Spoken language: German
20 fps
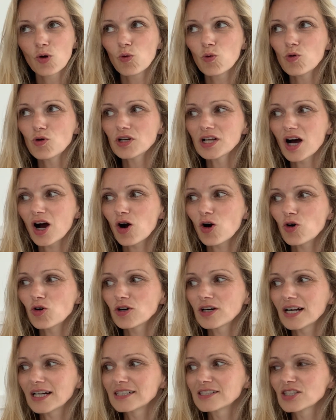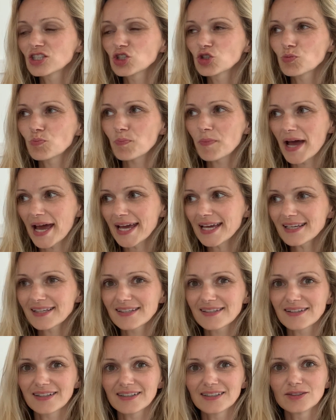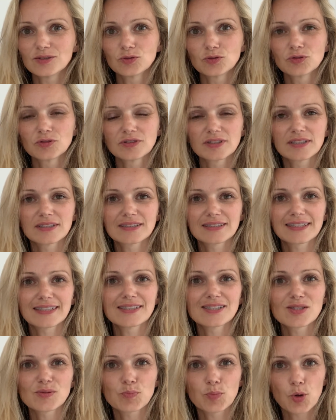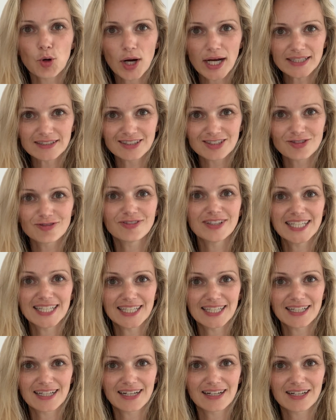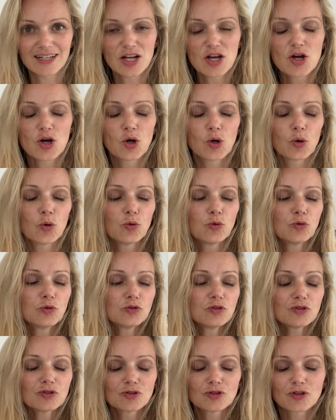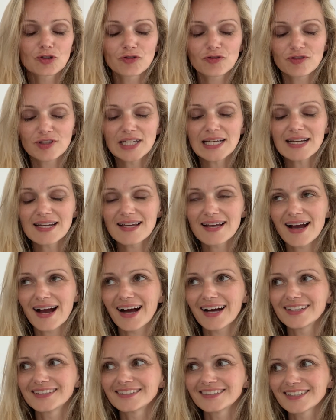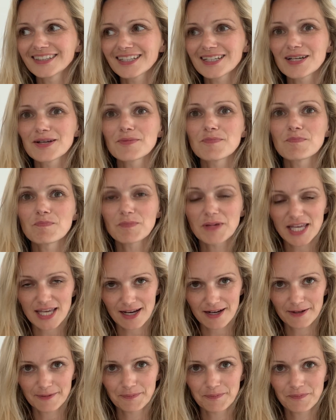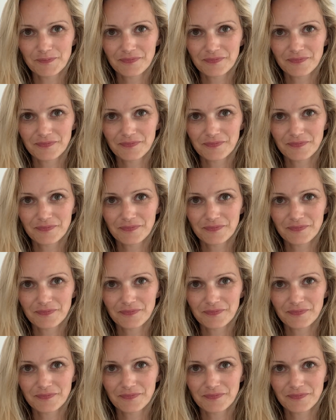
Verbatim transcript: oder auch als Speicher- und Transportvehikel und noch viele andere mehr.